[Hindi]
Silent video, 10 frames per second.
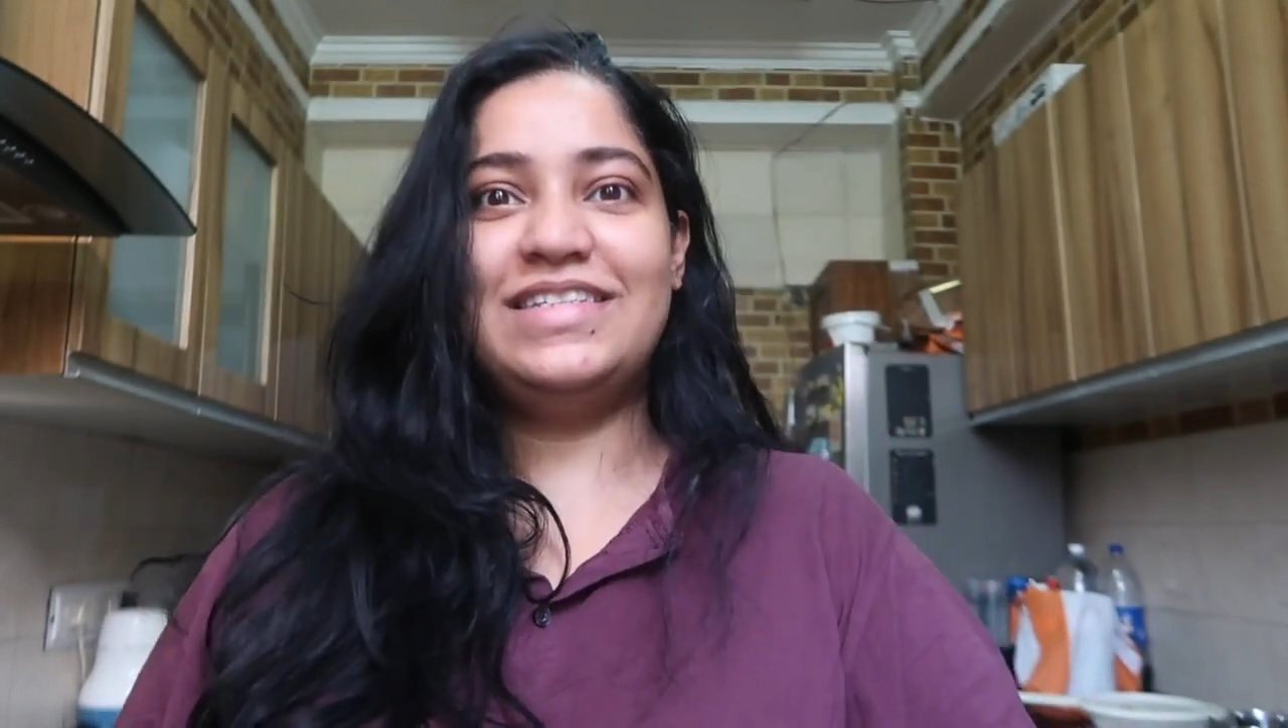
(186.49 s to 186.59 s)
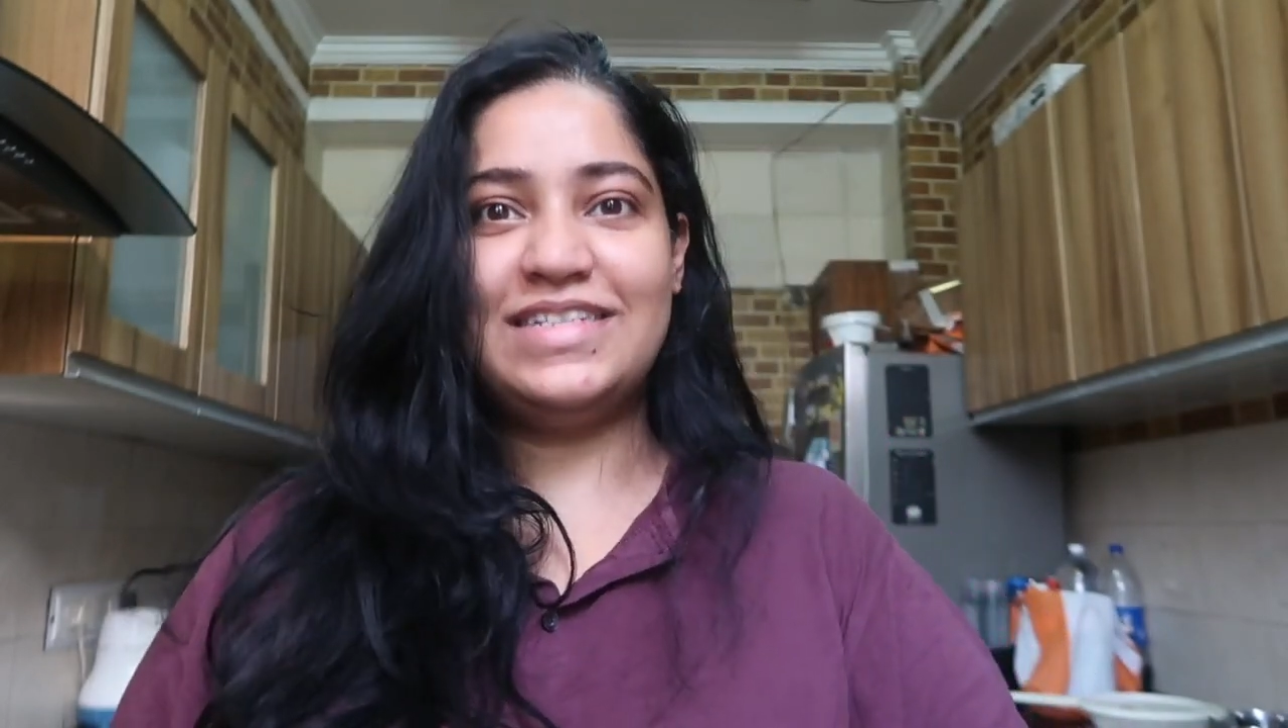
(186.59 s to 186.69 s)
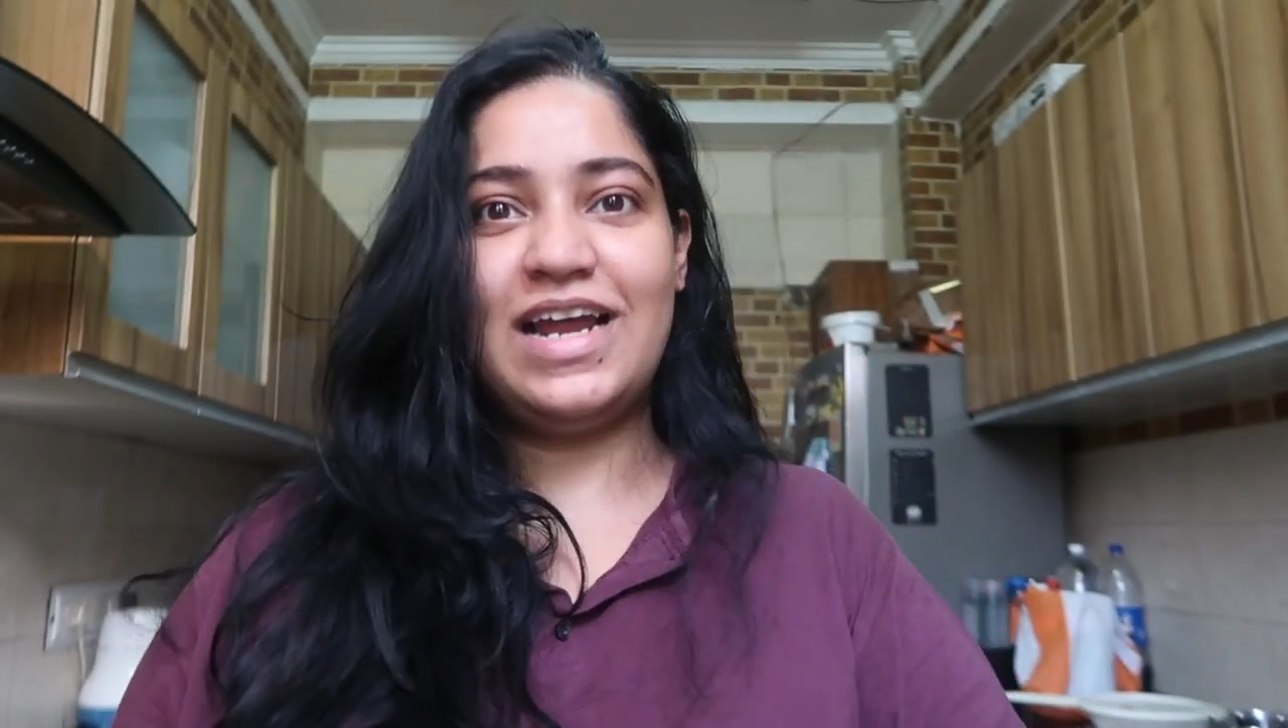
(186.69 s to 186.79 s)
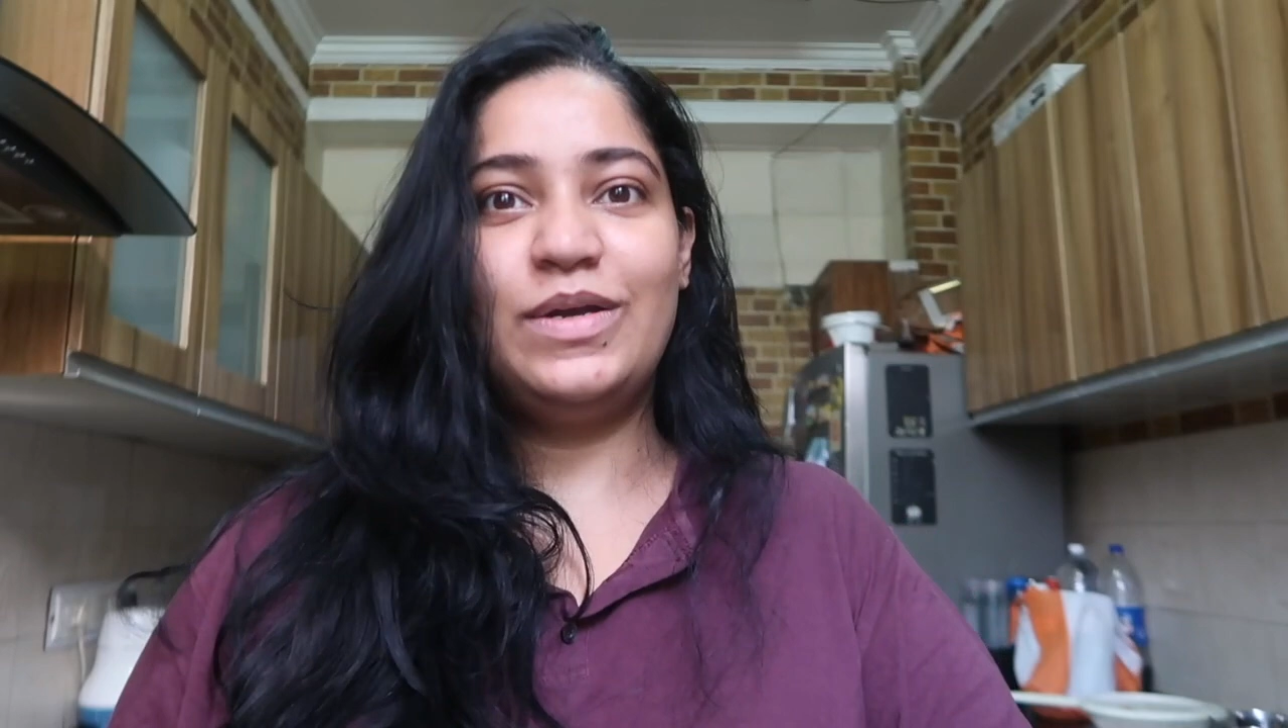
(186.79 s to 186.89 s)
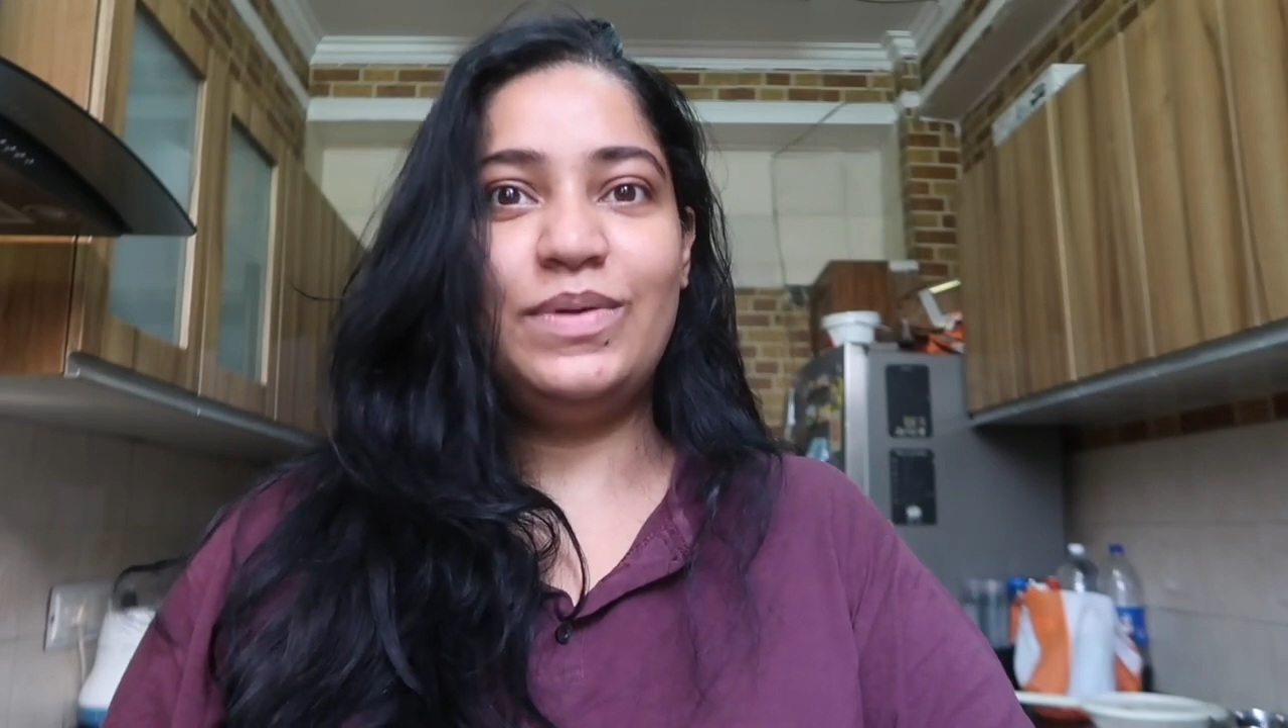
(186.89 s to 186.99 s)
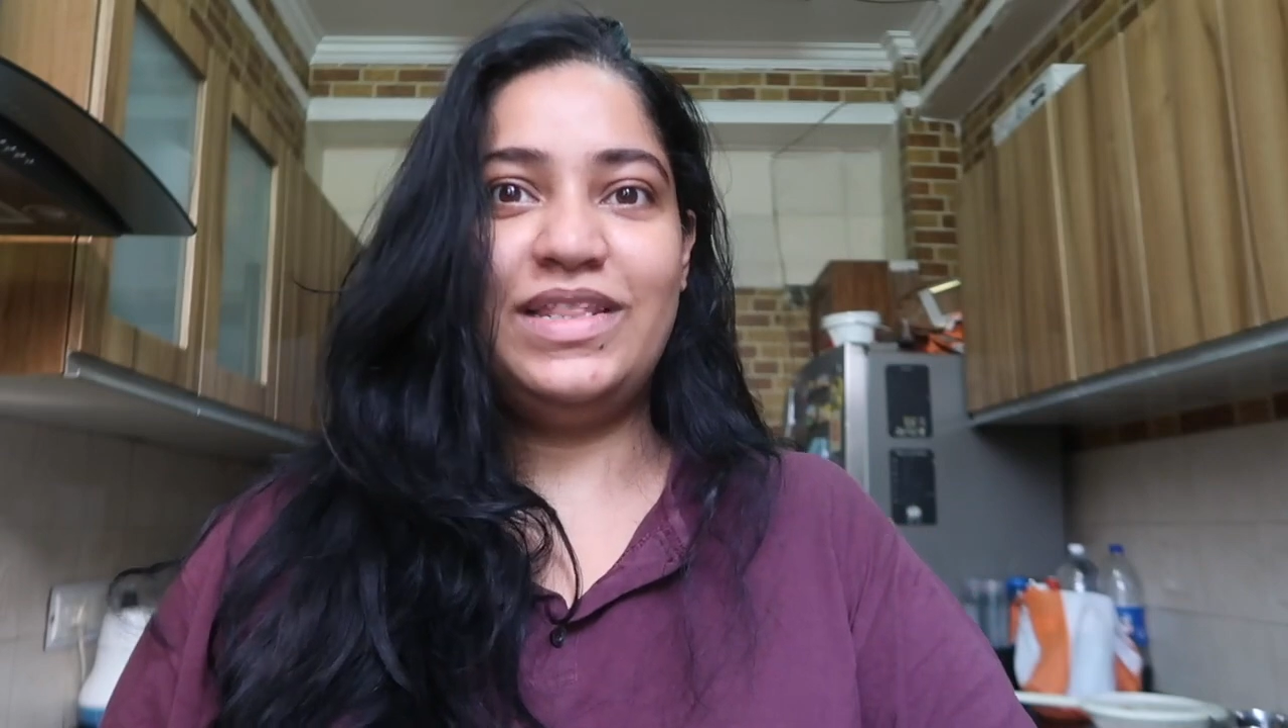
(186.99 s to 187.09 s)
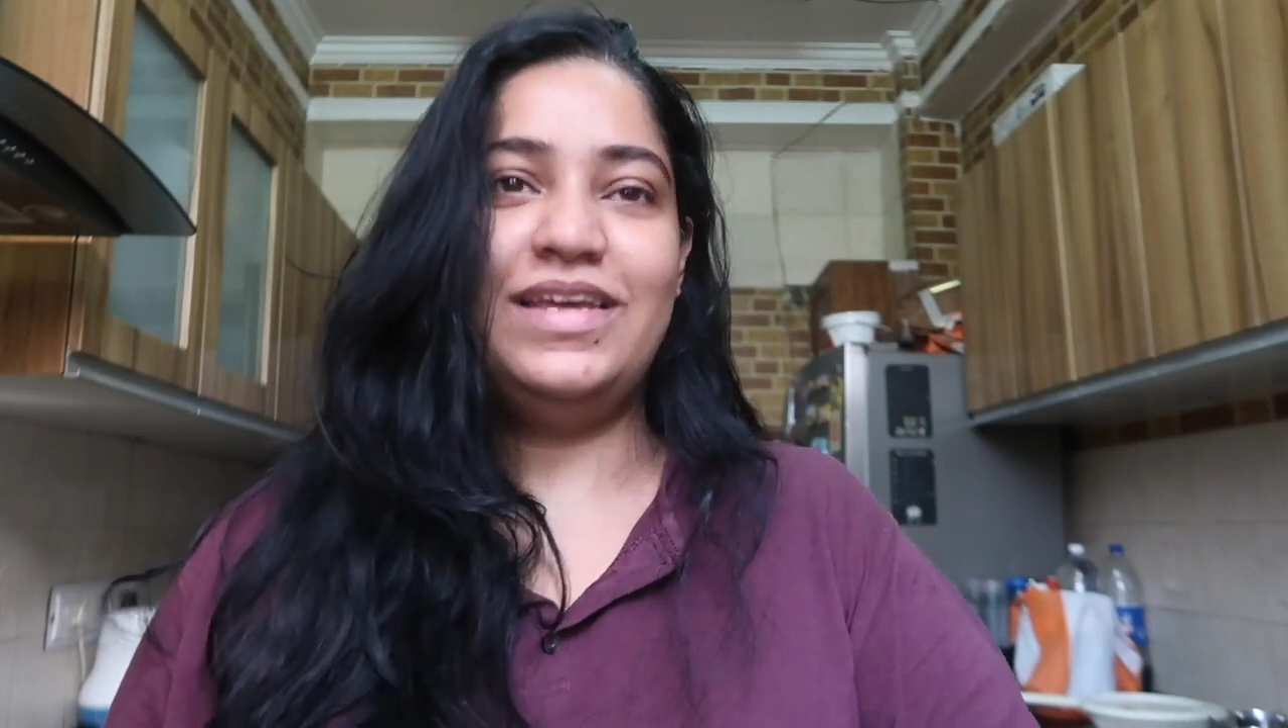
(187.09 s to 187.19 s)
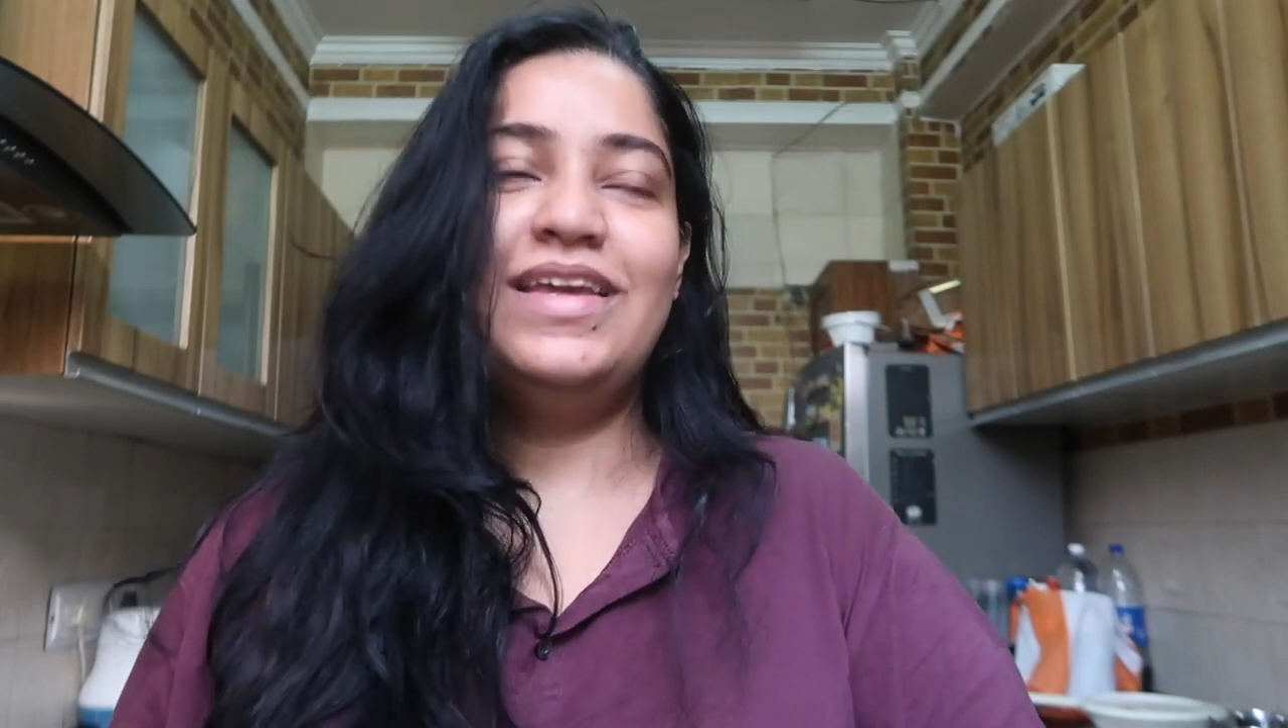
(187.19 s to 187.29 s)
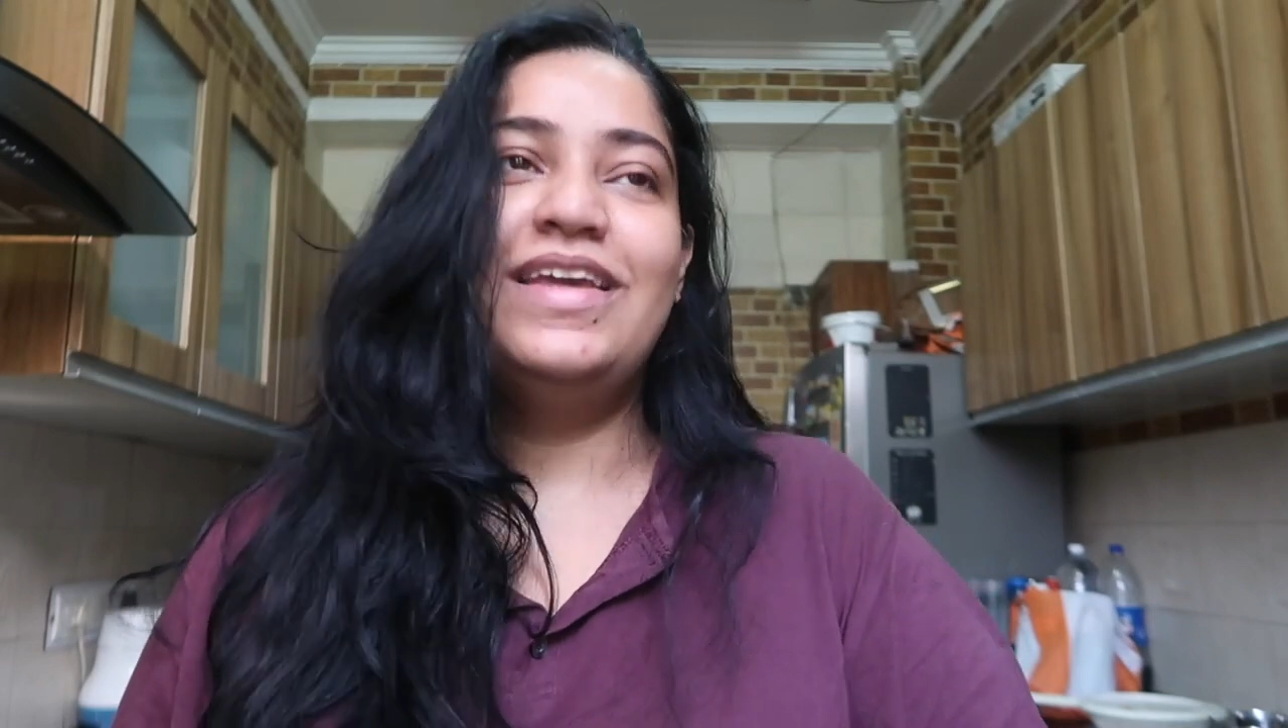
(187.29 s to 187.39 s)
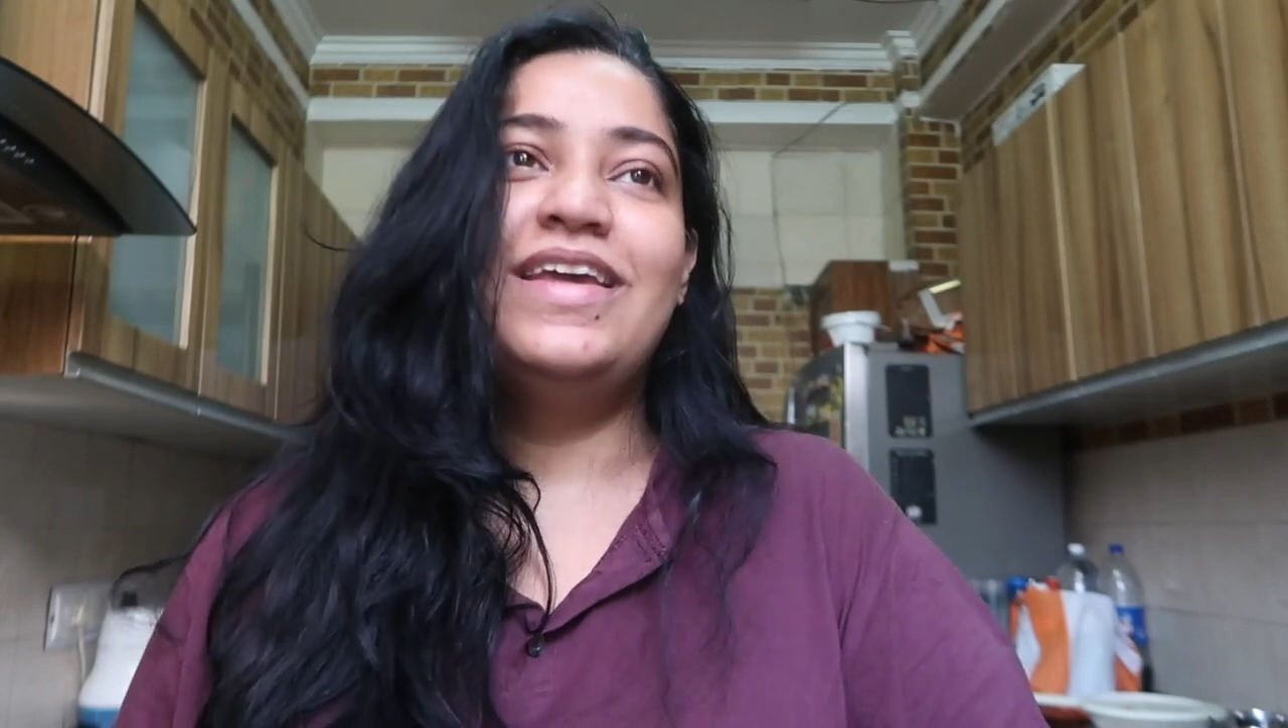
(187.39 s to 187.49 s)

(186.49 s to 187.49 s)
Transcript: से स्टार्ट हुई थी